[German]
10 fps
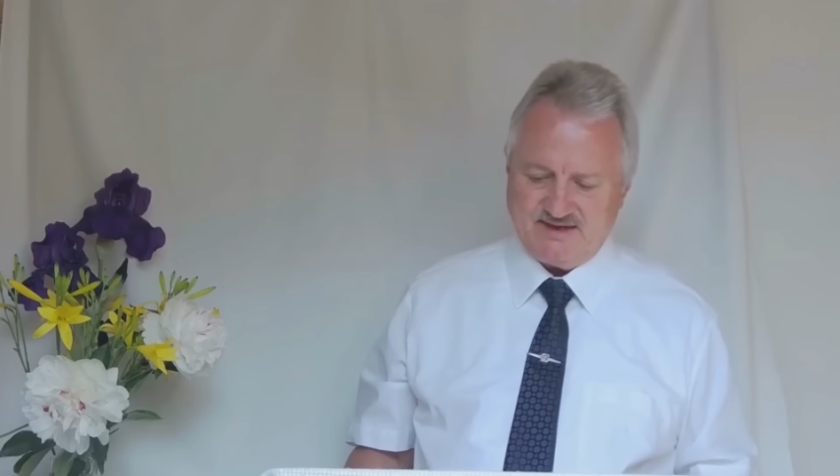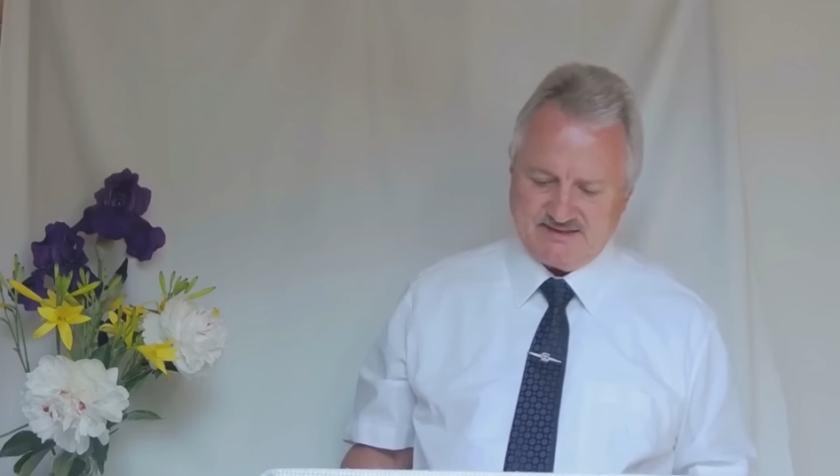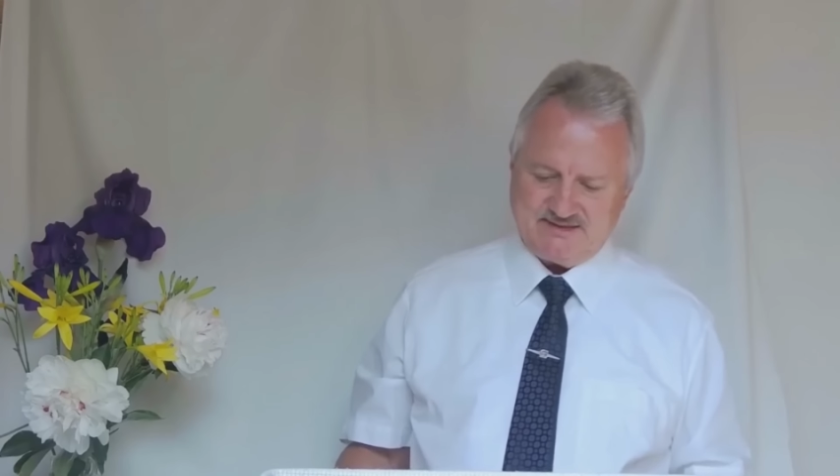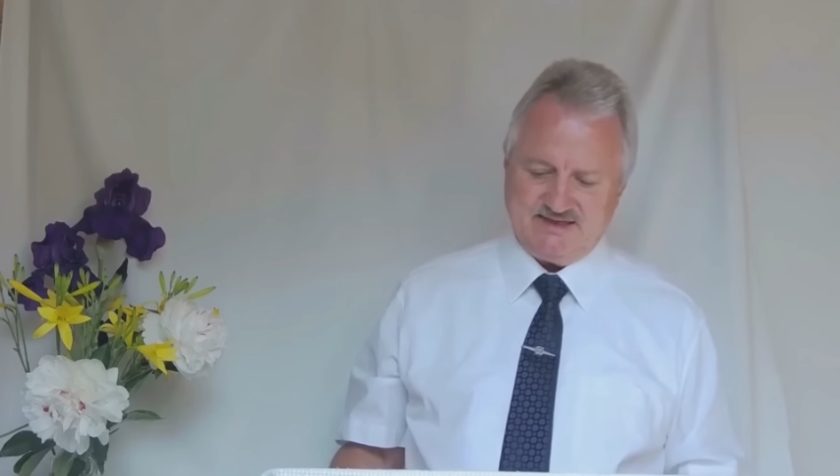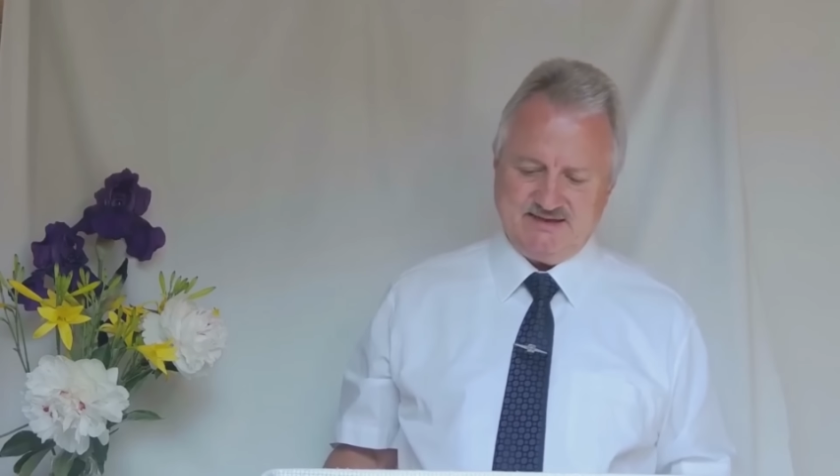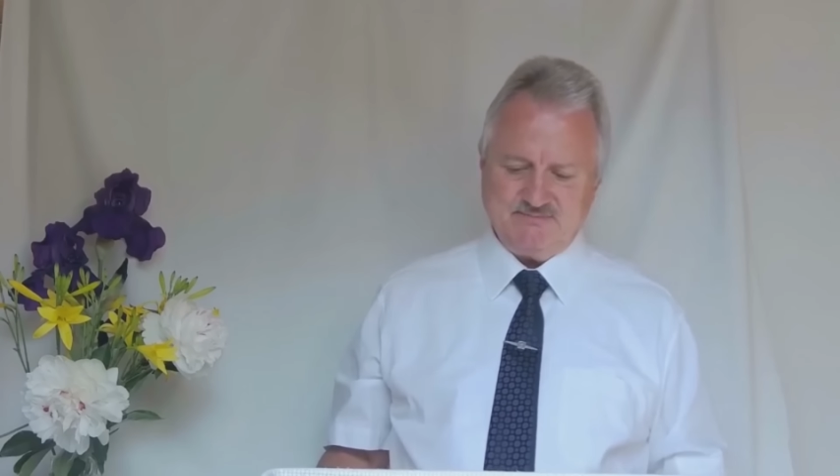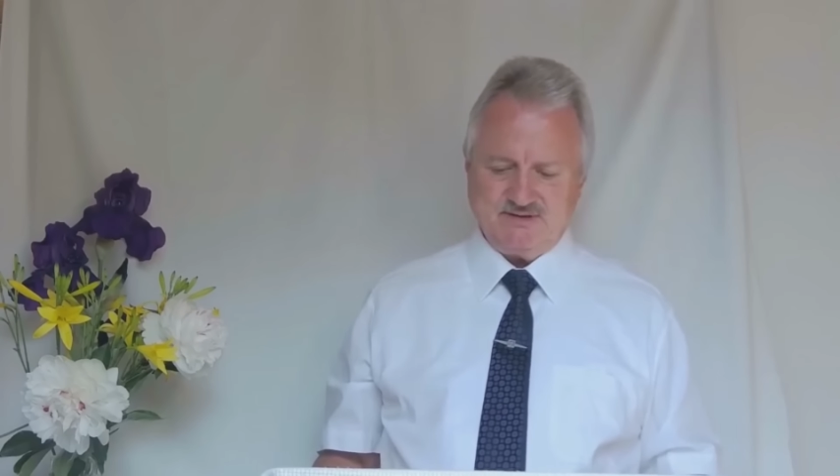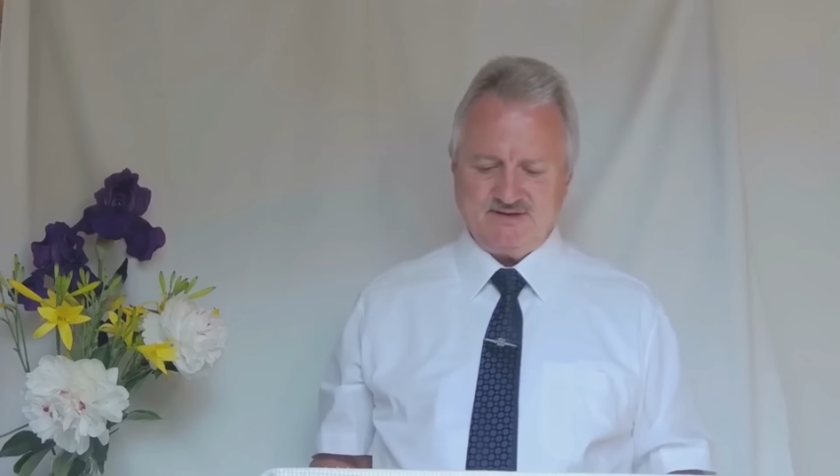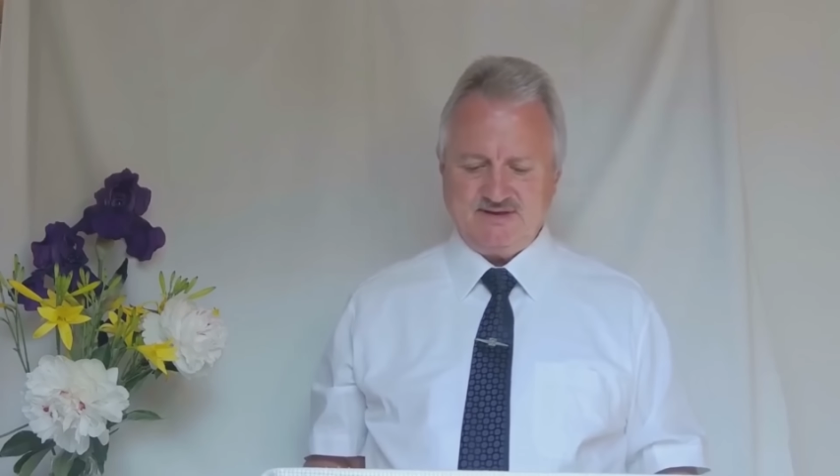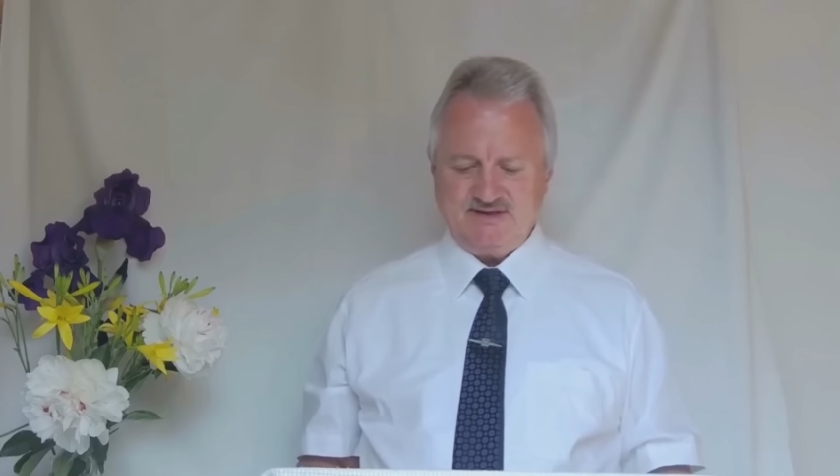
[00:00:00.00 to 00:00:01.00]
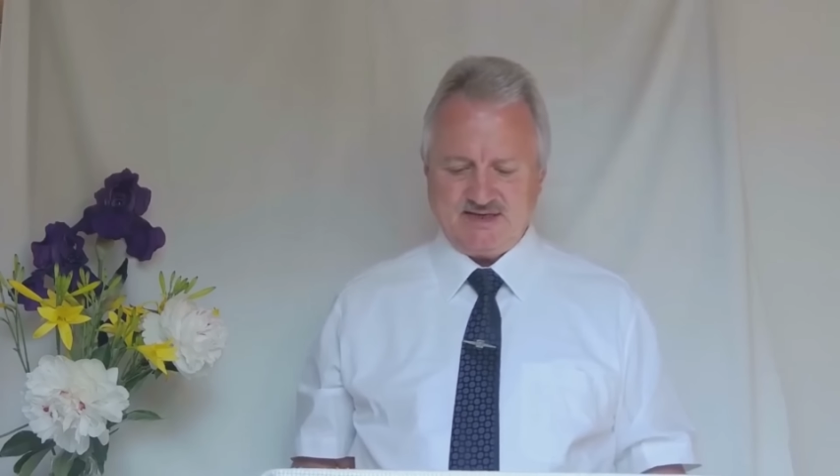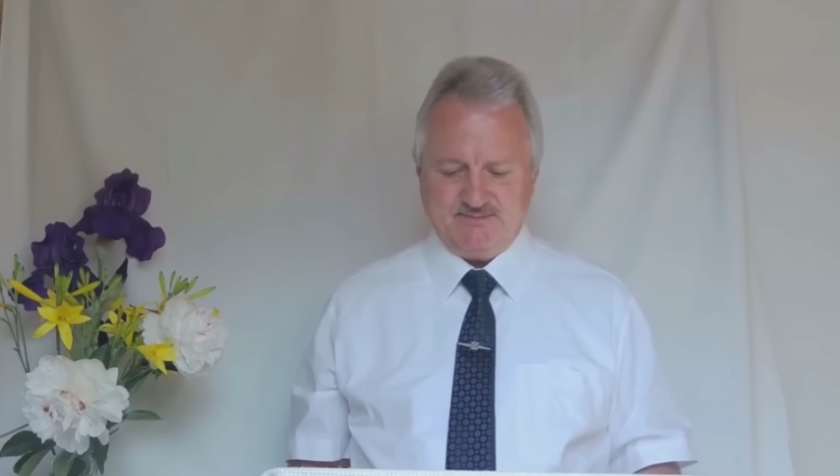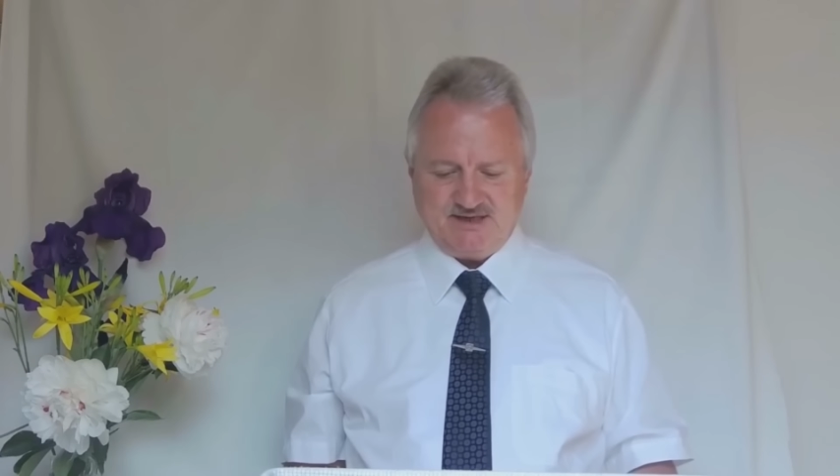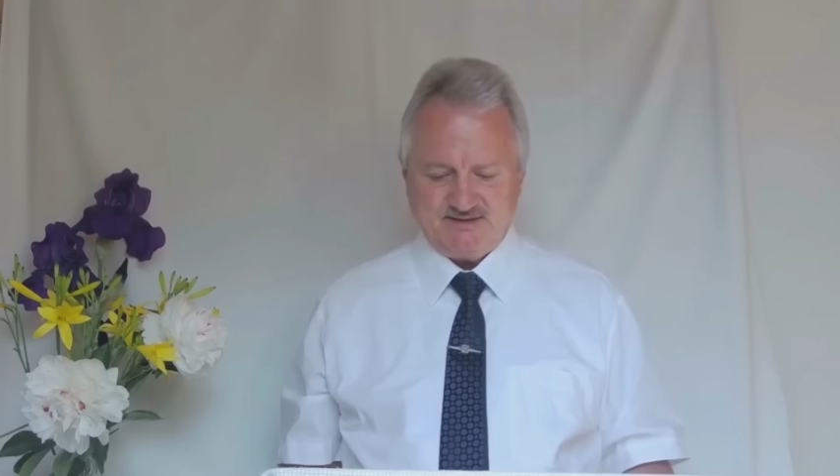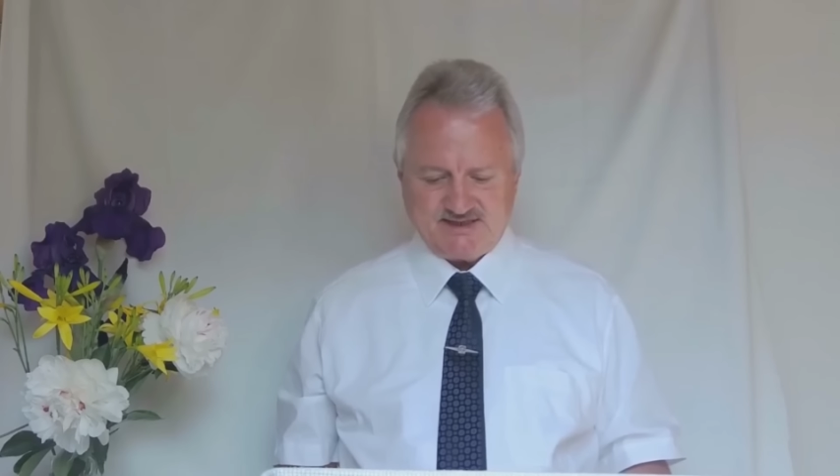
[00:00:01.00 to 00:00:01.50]
In ihm,
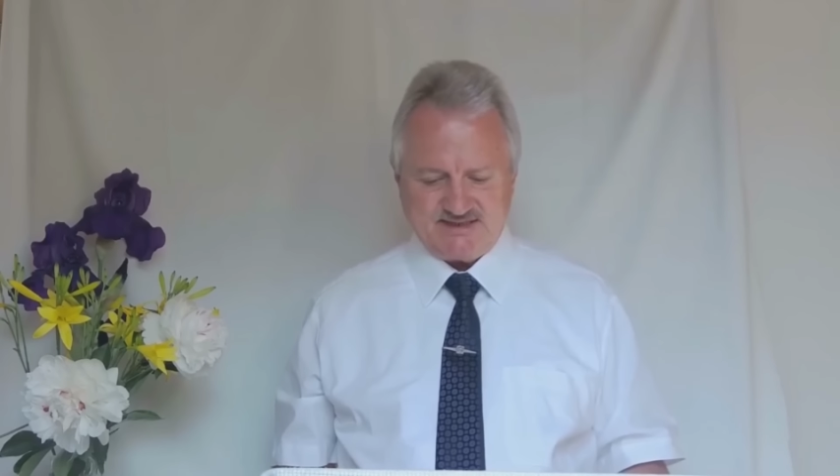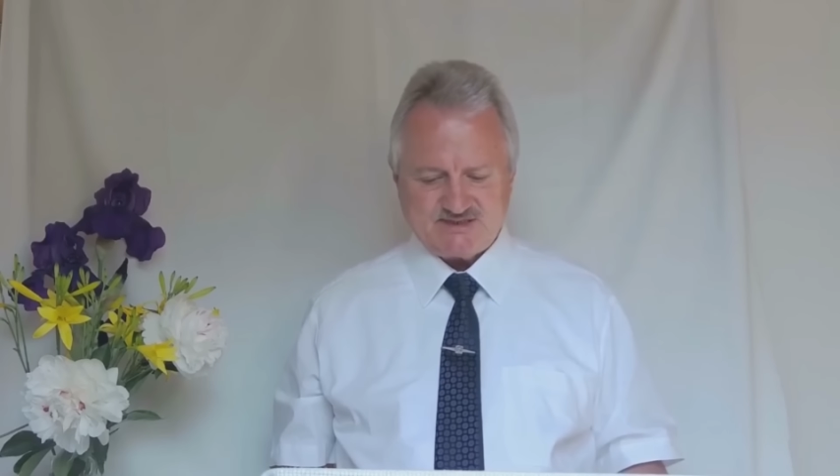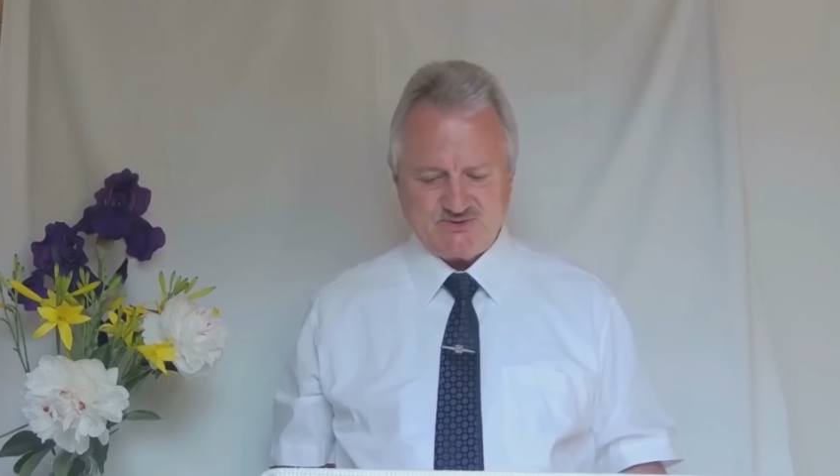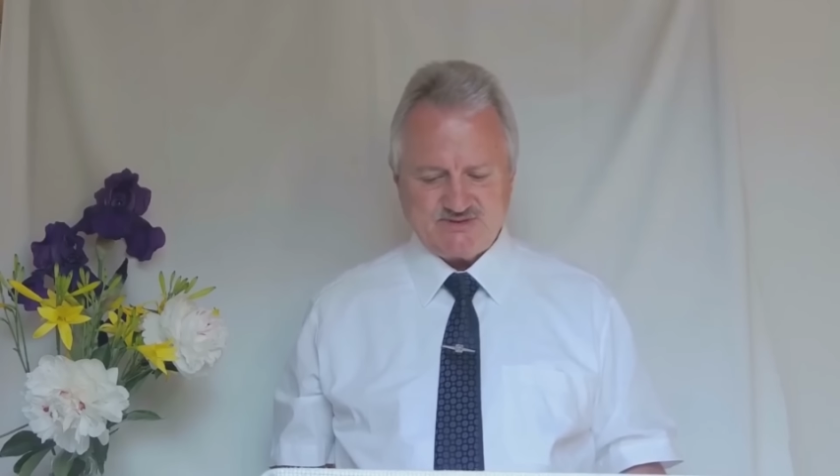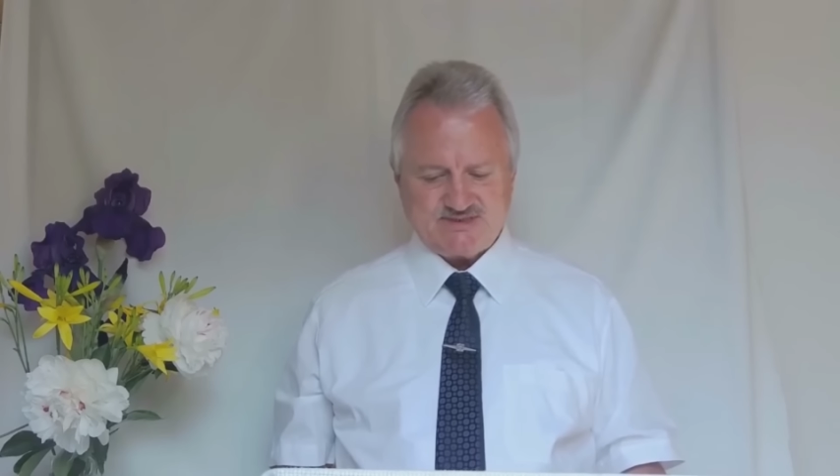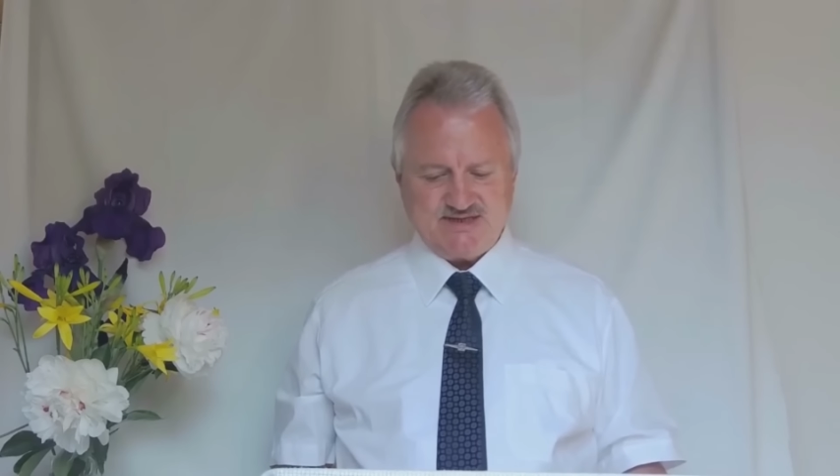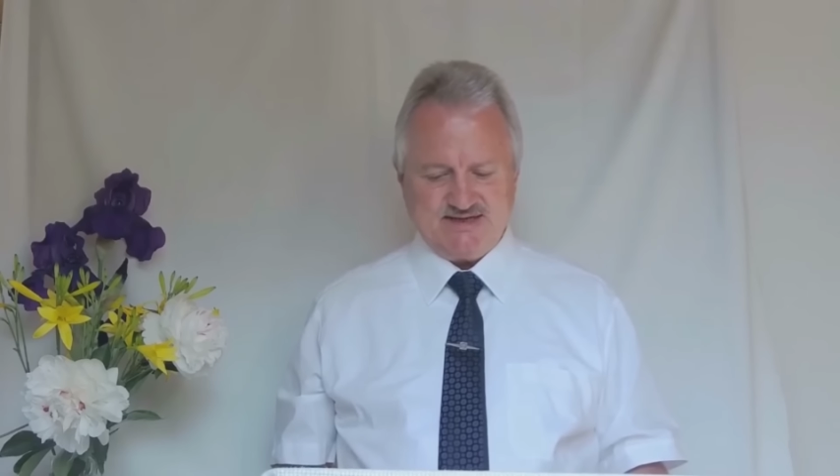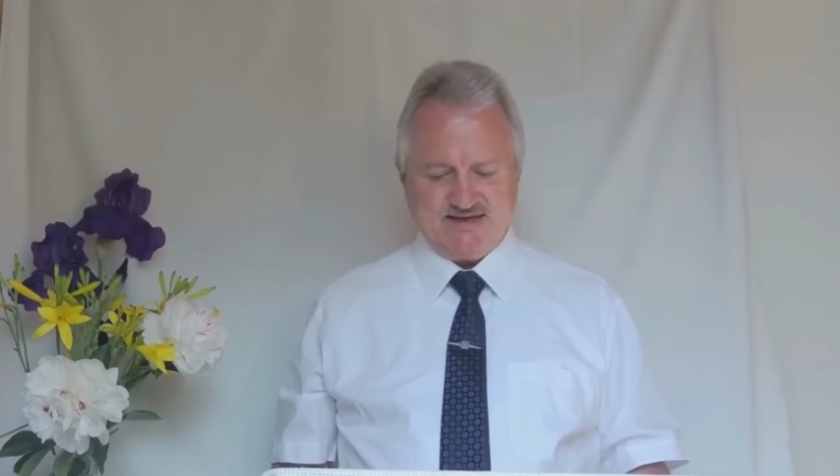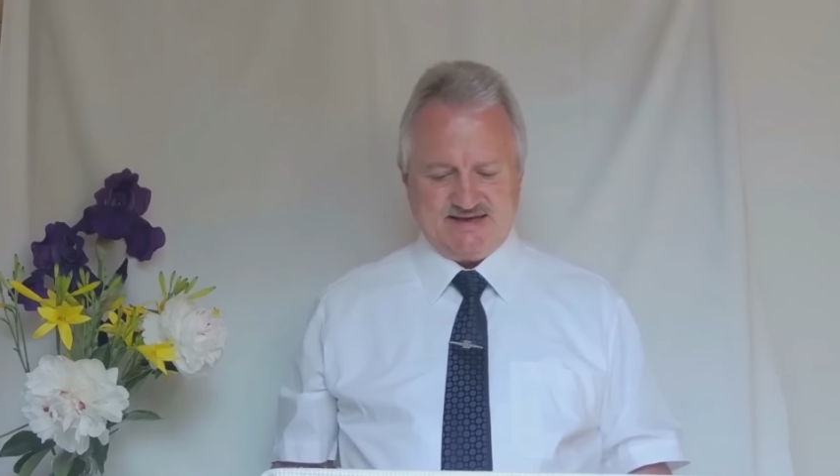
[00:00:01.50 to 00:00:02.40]
nämlich in Christus,